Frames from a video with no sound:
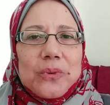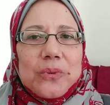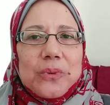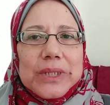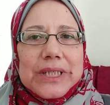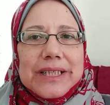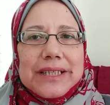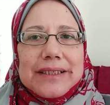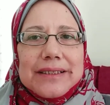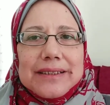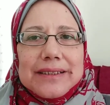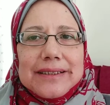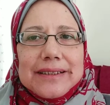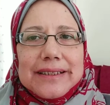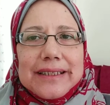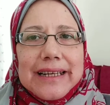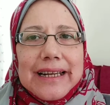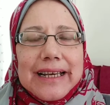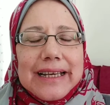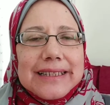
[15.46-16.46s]

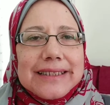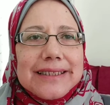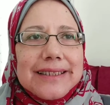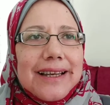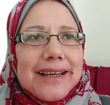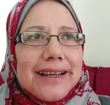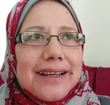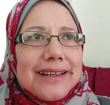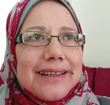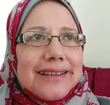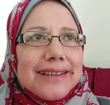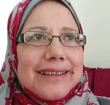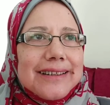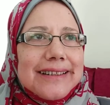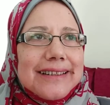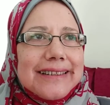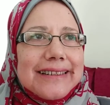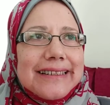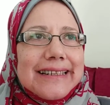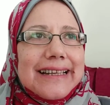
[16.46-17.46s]
والحقيقه
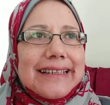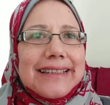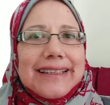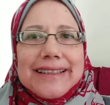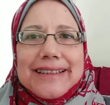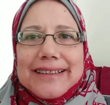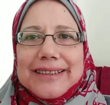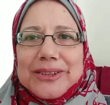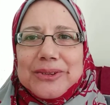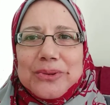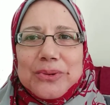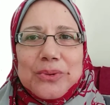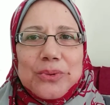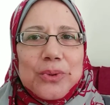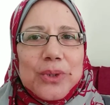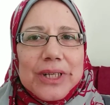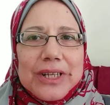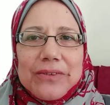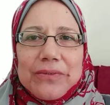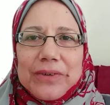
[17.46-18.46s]
ان انا
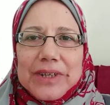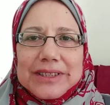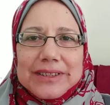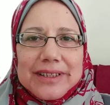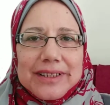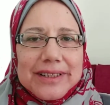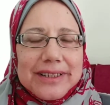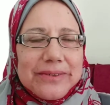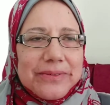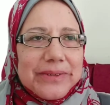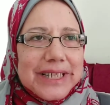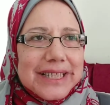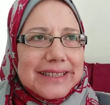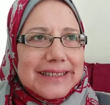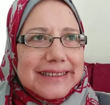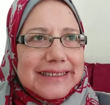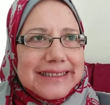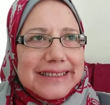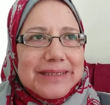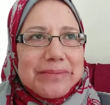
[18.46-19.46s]
طول الفتره اللي
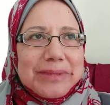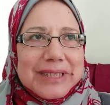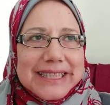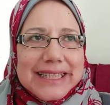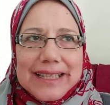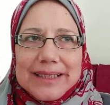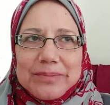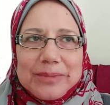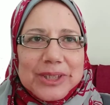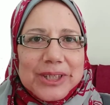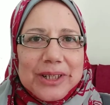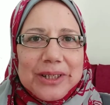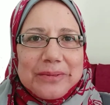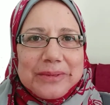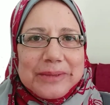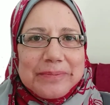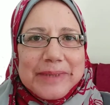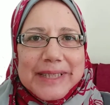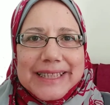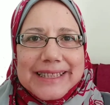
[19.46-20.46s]
فاتت دي من ساعه ما
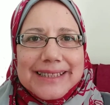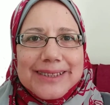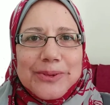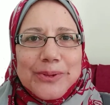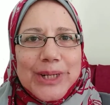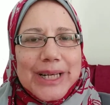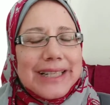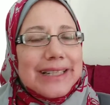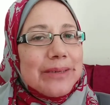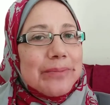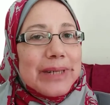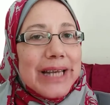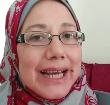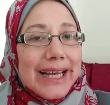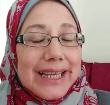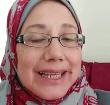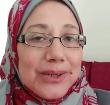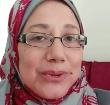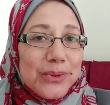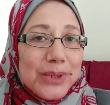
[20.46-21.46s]
طلبت مني وانا
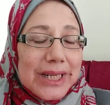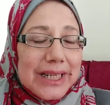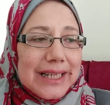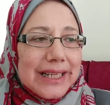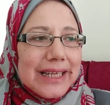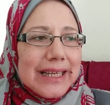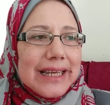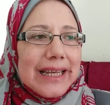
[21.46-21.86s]
بحاول